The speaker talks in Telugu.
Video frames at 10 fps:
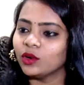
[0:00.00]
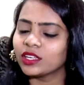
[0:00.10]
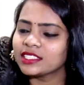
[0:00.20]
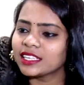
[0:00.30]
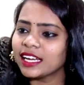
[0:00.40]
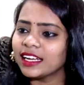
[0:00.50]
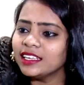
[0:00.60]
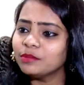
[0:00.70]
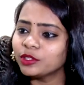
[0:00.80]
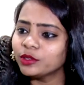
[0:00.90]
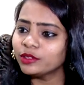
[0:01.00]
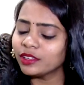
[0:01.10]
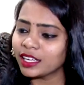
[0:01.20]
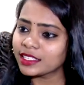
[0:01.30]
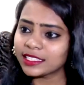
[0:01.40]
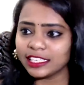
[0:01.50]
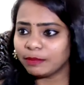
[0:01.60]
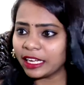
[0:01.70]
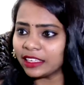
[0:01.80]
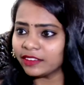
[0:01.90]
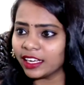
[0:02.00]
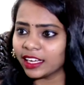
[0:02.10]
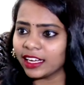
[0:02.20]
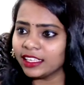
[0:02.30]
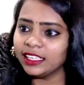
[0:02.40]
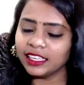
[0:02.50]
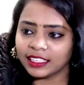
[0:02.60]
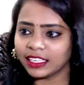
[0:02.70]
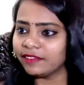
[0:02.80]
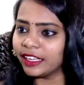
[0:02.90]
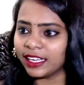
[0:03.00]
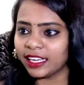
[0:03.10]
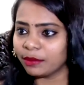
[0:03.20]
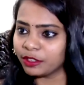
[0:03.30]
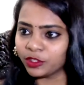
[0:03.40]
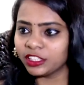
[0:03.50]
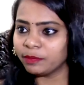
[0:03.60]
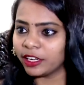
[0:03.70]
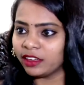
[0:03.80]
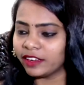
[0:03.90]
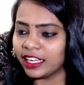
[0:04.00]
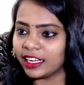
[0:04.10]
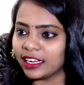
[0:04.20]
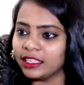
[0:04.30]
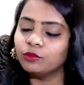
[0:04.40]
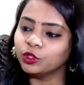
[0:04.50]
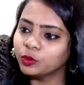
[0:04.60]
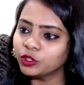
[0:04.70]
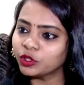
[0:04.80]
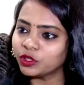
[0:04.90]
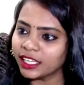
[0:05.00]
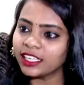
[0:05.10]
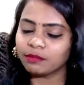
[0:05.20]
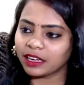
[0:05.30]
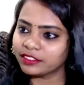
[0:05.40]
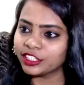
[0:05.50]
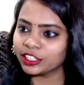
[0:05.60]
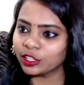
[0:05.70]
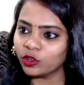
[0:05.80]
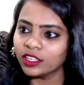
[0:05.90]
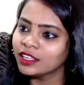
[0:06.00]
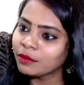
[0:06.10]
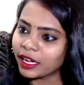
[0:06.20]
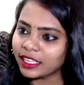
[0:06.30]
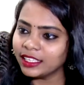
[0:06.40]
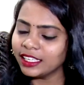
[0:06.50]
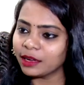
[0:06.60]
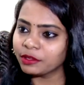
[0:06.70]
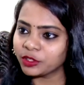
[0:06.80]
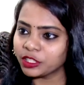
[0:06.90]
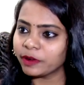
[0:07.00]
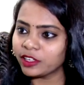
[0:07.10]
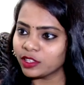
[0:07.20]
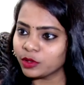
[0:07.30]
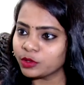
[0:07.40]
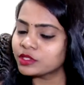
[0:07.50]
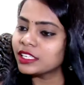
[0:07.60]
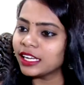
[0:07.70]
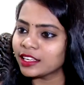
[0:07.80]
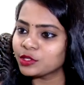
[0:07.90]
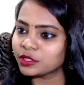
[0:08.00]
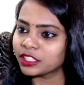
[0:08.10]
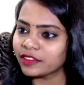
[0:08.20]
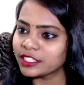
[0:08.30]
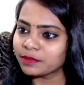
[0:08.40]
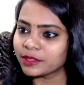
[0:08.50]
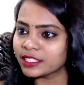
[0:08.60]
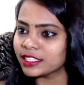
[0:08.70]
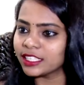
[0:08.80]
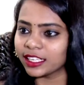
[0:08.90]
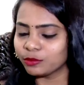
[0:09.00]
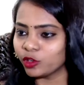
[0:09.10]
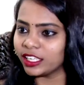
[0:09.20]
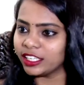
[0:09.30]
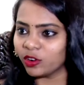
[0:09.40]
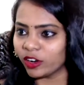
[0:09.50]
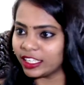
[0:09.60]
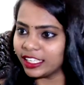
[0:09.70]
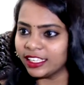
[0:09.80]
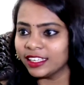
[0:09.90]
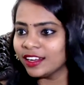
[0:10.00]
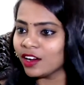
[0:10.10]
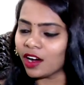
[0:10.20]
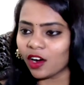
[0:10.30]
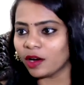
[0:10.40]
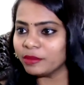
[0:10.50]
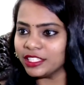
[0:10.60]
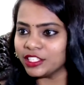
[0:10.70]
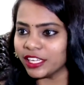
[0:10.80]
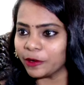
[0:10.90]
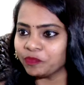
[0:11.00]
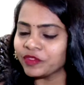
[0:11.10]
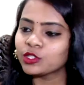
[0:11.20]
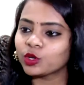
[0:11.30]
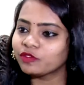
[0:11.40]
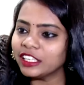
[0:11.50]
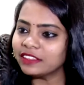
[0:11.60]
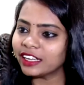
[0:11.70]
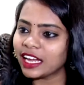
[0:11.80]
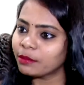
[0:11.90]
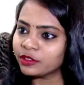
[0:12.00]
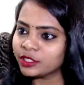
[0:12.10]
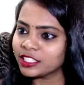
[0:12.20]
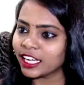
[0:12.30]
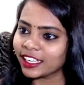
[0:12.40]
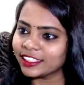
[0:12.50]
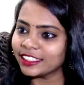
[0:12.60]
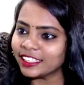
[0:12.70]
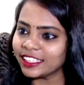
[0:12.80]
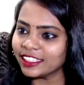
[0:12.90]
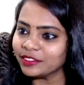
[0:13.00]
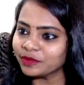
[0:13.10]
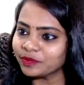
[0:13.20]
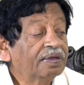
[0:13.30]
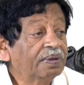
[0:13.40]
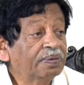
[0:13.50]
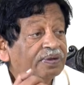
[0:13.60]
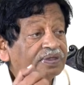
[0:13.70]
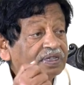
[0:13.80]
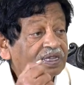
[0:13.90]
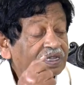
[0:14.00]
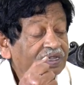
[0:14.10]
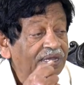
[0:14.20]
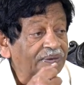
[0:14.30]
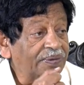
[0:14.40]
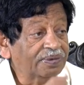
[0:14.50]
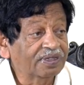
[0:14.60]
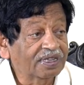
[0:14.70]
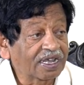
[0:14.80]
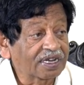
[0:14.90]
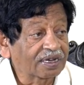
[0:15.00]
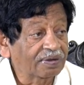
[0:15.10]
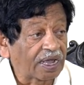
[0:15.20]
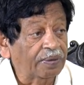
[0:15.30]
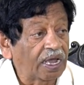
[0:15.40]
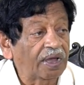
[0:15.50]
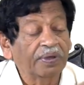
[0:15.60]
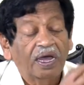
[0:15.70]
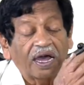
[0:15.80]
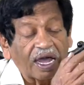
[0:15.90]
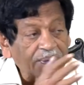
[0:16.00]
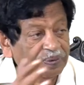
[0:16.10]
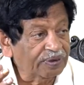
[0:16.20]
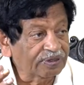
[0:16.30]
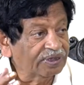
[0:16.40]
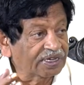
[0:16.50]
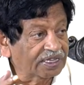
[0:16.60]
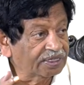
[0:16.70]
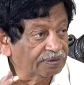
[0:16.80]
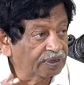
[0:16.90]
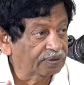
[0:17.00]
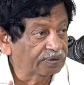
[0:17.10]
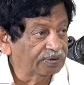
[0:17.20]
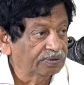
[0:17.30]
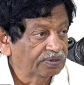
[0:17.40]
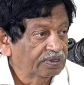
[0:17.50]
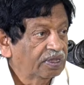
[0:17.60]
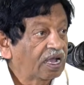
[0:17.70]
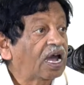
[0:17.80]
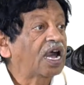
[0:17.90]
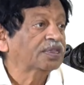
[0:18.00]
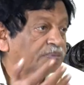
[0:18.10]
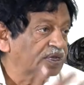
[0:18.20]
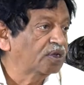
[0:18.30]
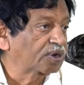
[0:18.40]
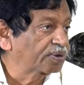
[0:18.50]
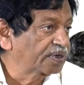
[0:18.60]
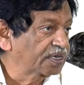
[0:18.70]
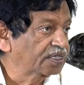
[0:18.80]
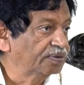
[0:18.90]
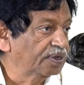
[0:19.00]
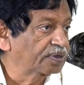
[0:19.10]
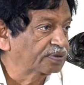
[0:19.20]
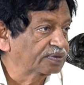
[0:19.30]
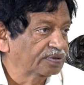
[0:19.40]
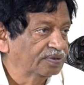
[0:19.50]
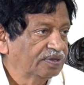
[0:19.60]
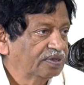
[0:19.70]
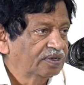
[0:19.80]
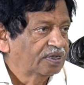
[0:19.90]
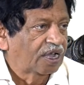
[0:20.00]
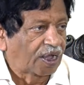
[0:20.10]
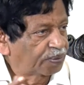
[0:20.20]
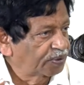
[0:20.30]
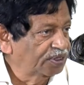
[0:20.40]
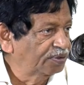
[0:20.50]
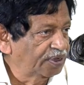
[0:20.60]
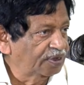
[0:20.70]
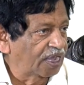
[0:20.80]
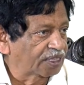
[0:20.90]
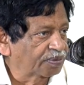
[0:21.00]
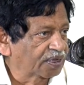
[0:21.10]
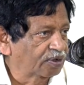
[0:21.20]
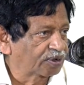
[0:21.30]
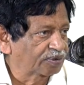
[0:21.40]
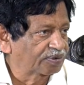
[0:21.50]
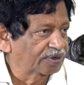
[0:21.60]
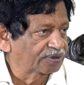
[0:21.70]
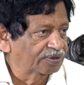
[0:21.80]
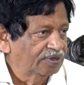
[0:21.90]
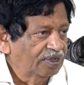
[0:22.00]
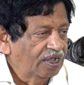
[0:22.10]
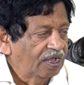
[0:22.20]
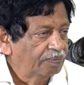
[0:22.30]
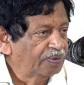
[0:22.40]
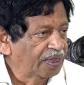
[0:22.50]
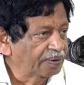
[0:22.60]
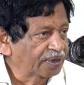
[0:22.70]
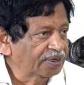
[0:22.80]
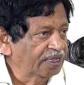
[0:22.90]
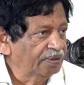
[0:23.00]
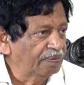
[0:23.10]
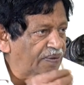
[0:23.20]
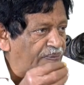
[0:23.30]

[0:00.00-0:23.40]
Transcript: ఓకే సార్ కానీ ఇప్పుడు స్టీల్ ప్లాంట్ వల్ల కానీ లేదంటే వేరే అభివృద్ధి పనుల వల్ల కానీ ముందు కూడా ఇంకా భవిష్యత్తులో మరిన్ని అభివృద్ధి పనులకు శ్రీకారం చుడతామని చెప్పేసి జగన్మోహన్ రెడ్డి ఆల్రెడీ హామీ ఇచ్చారు సో వీటి వల్ల అభివృద్ధి జరగదంటారా ఏం అభివృద్ధి ఏం అభివృద్ధి కార్యక్రమం రాయలసీమను అభివృద్ధి అనేది వేరు ఆత్మగౌరవం అనేది వేరు అభివృద్ధి వేరు ఆత్మగౌరవం వేరు మేము అడిగేది